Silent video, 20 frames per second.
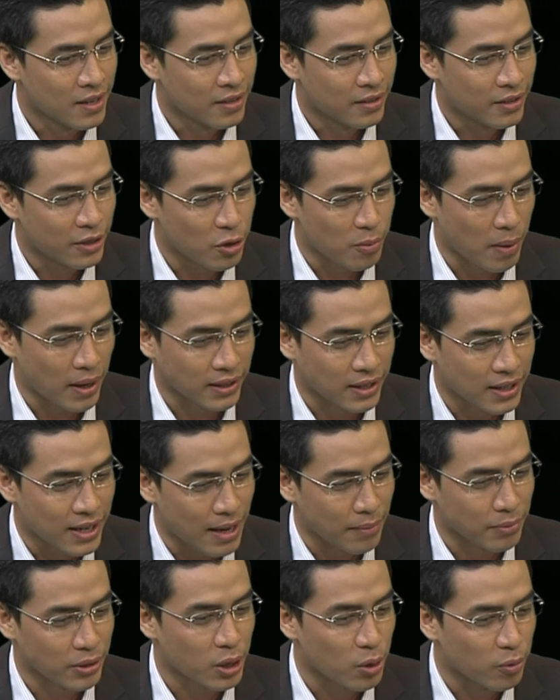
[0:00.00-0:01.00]
thí dụ bạn chỉ
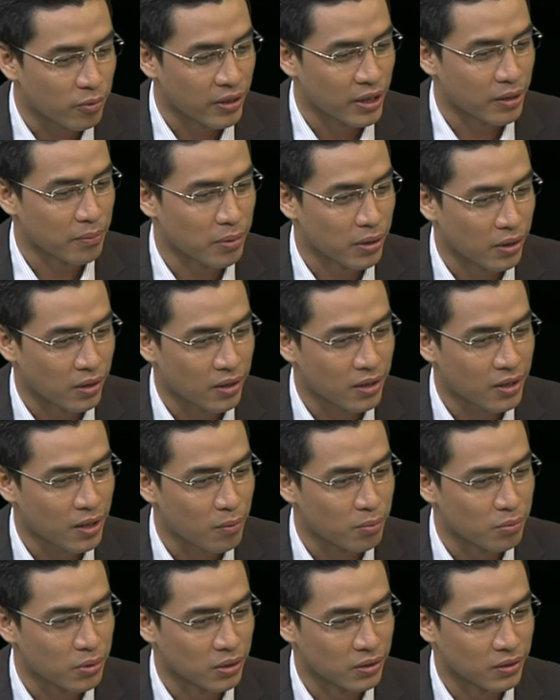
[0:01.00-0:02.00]
làm những công việc mà nó
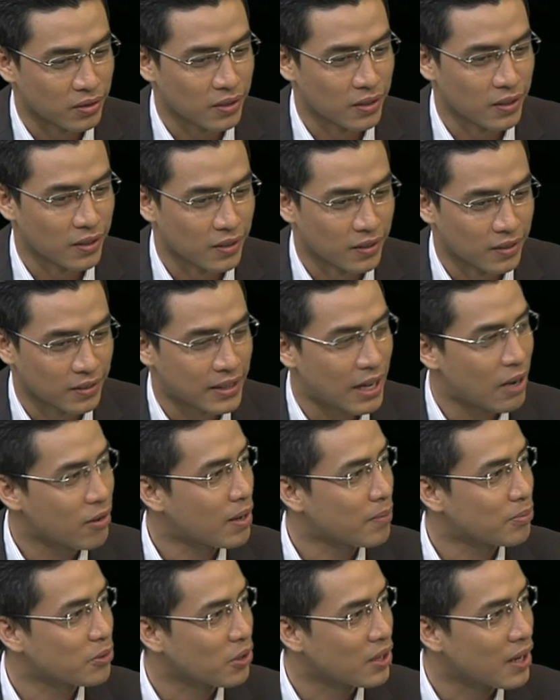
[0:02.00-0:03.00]
không được uh, cao
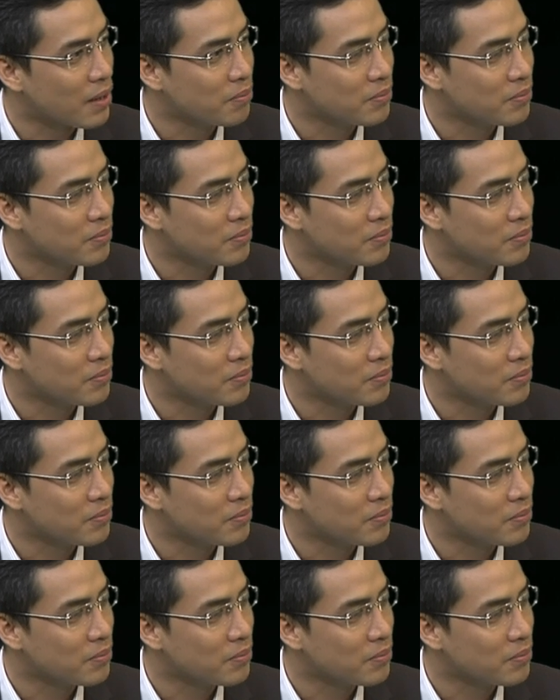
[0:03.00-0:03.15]
cấp cho lắm dạ.